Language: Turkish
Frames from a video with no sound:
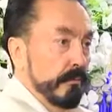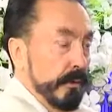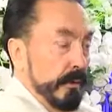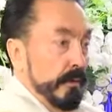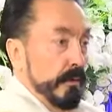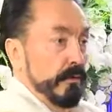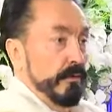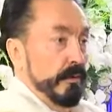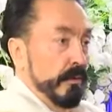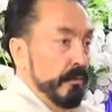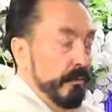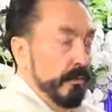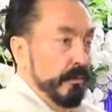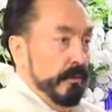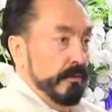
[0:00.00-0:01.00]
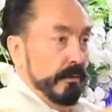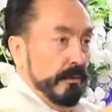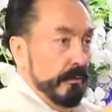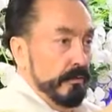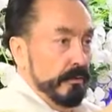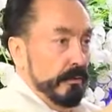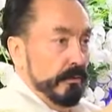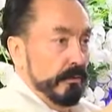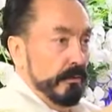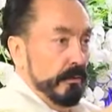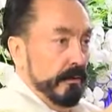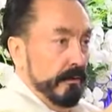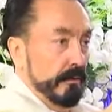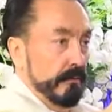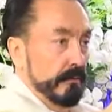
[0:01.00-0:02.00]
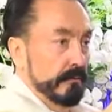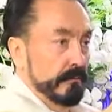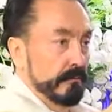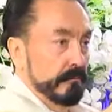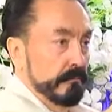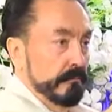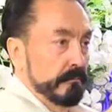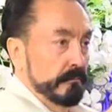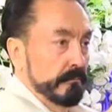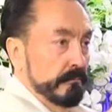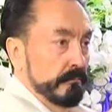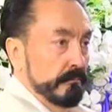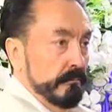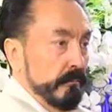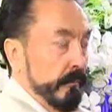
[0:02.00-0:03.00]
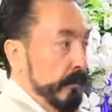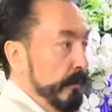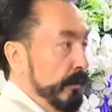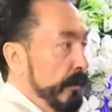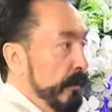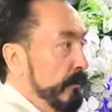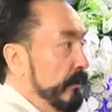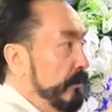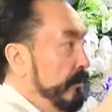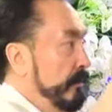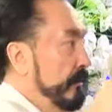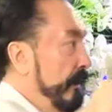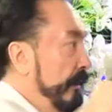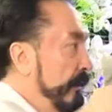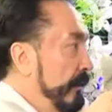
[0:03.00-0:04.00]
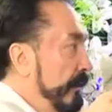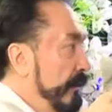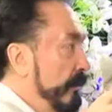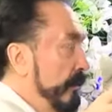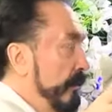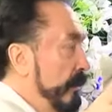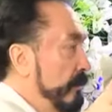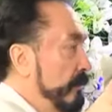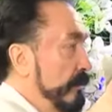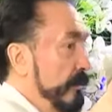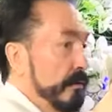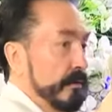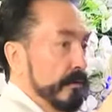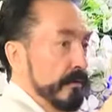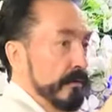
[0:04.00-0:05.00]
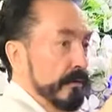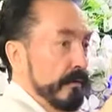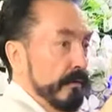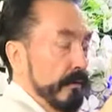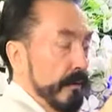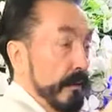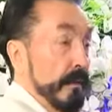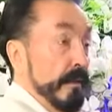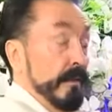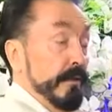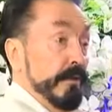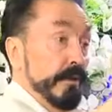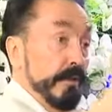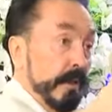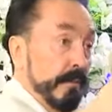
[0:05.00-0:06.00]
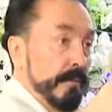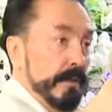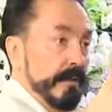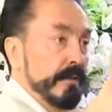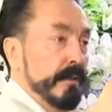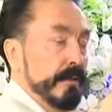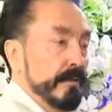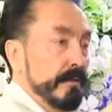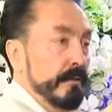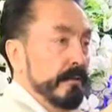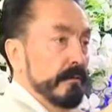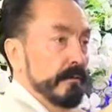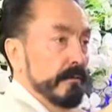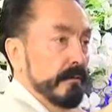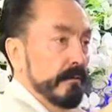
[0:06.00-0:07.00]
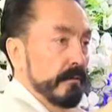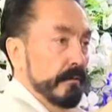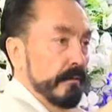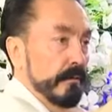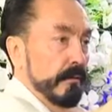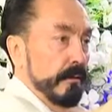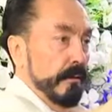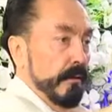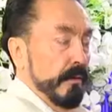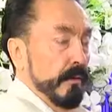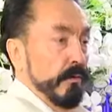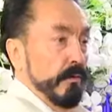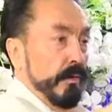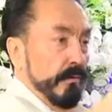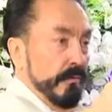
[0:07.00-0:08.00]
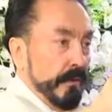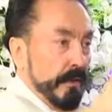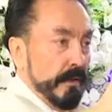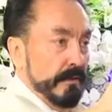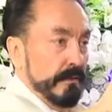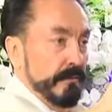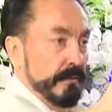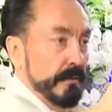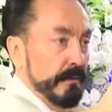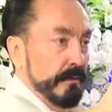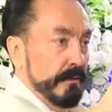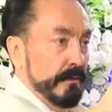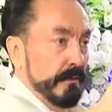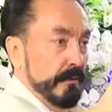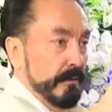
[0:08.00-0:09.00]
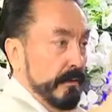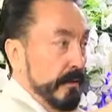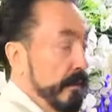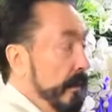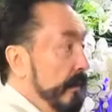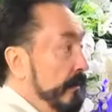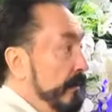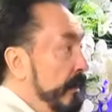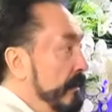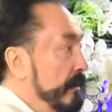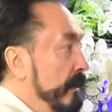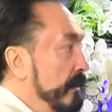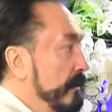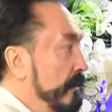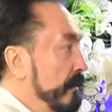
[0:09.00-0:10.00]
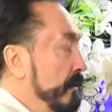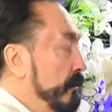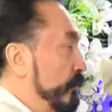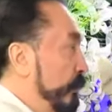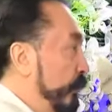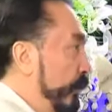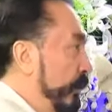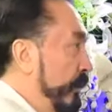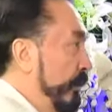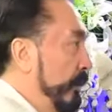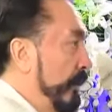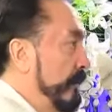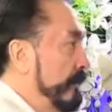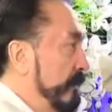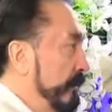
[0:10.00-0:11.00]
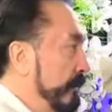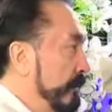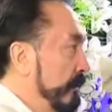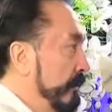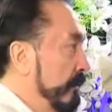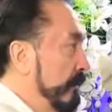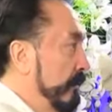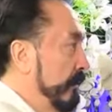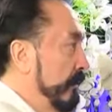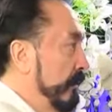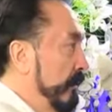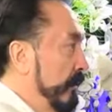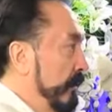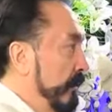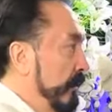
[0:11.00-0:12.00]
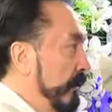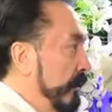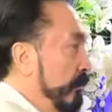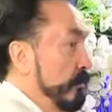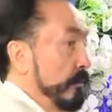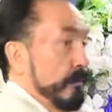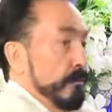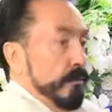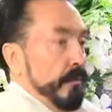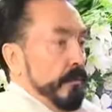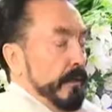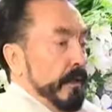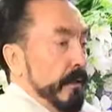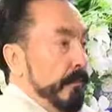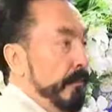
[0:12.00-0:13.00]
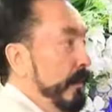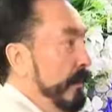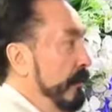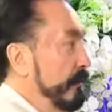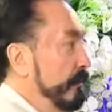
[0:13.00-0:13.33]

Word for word: İlla Kur'an okunacak diye bir şey yok ki. Yaratılışın delillerini araştırırsın. Kitap yazarsın. Konferans verirsin. Gezersin, spor yaparsın. E o zaman spor da yapma.